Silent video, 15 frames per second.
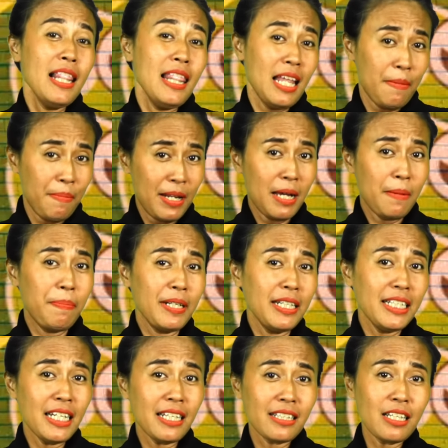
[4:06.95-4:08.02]
Lah bila
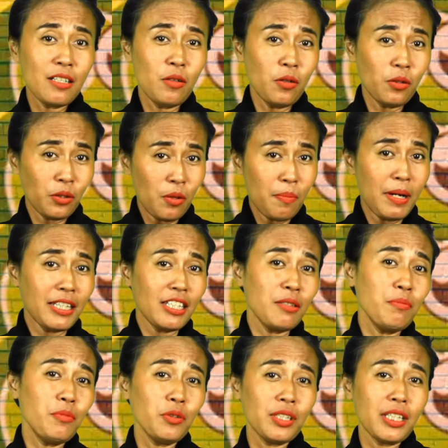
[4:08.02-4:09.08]
berniat kan otomatis
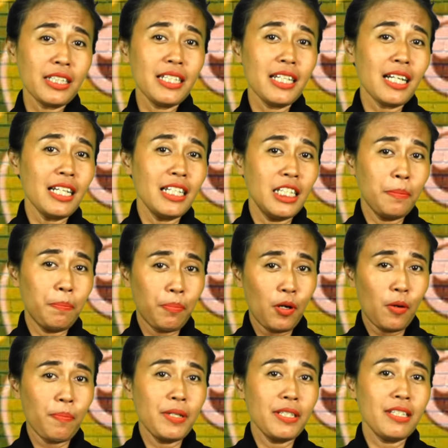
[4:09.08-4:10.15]
muternya kan di
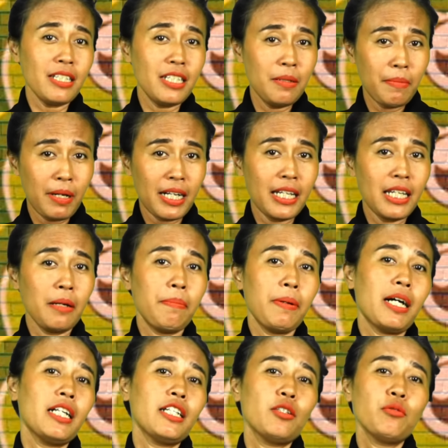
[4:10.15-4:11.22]
provinsi di mana yang
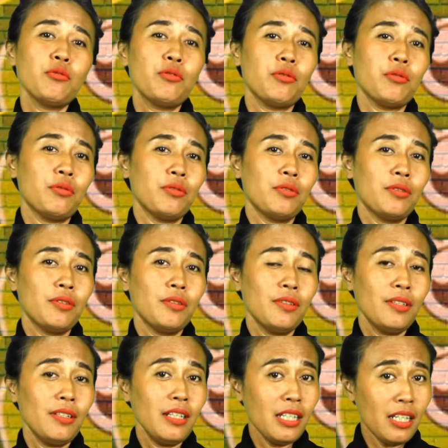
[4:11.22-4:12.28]
bakal dituju.
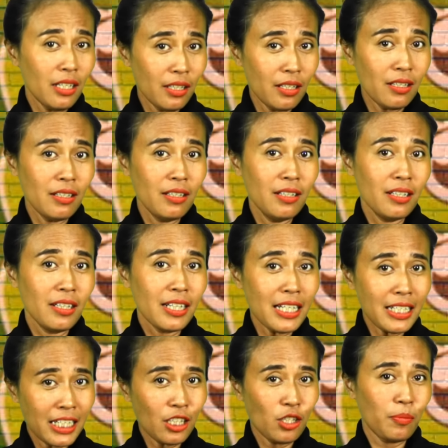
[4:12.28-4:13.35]
Iya toh?
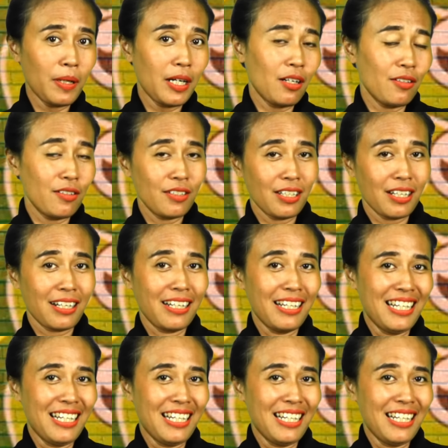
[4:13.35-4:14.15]
Kan gitu para ngoser.